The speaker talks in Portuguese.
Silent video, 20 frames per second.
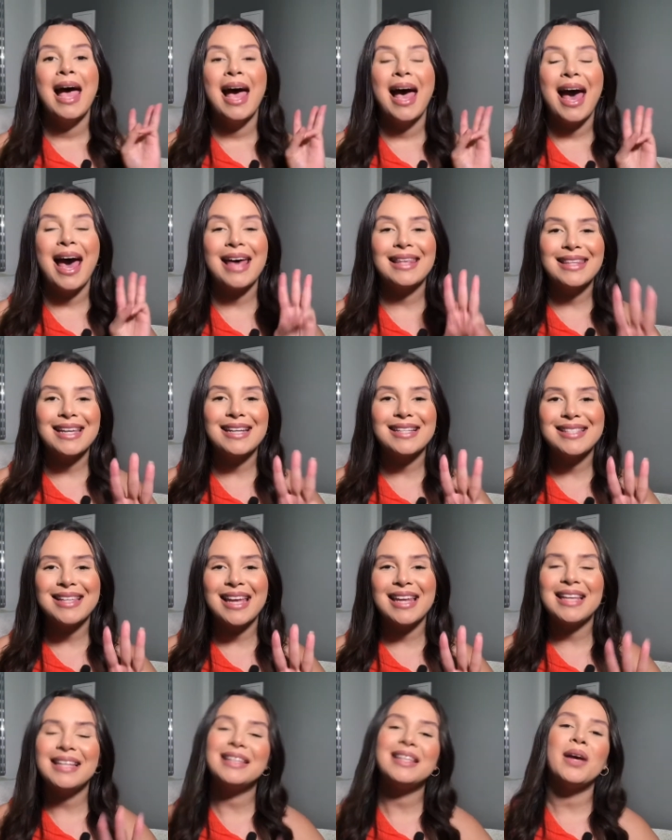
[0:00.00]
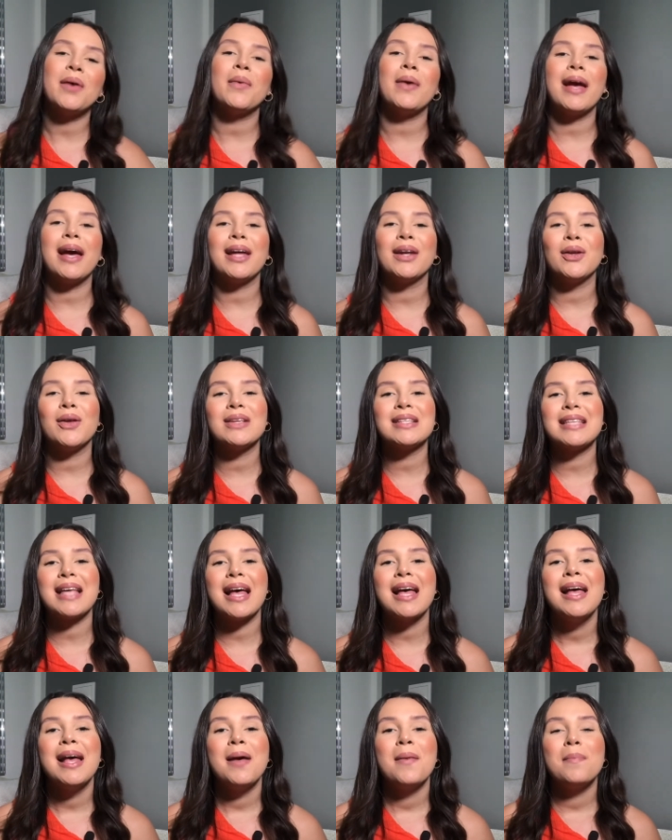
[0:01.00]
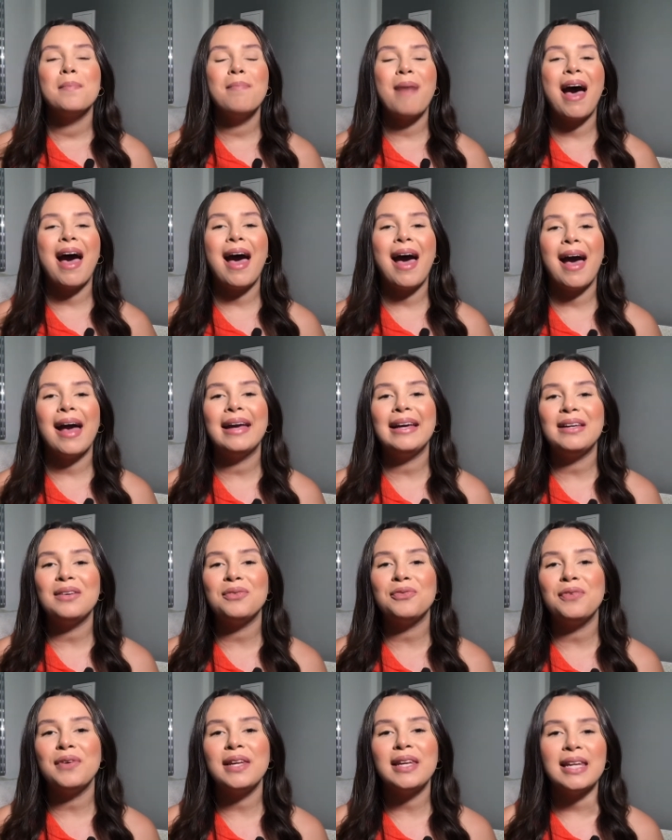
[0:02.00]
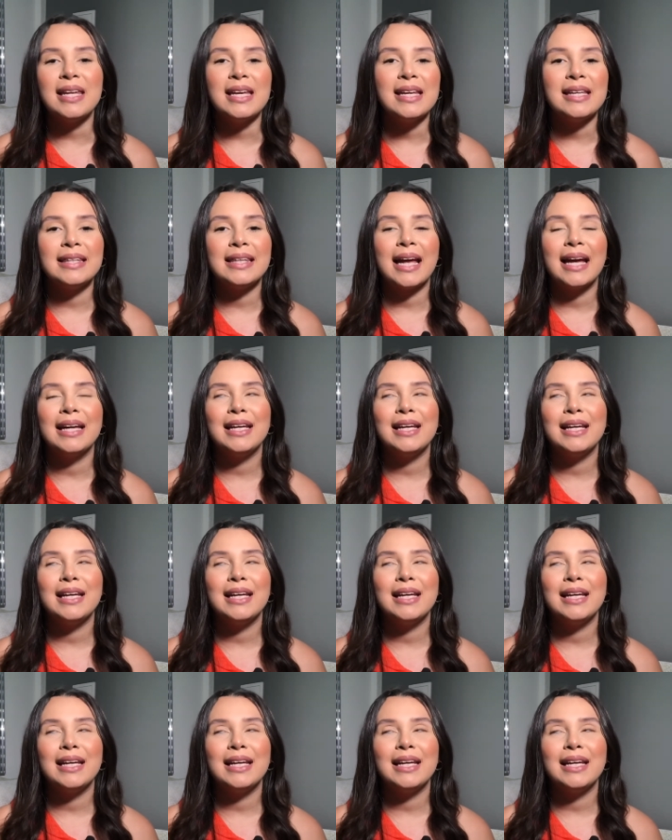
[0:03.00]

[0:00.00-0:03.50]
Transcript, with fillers: A terceira, então, é a nossa barra infinita.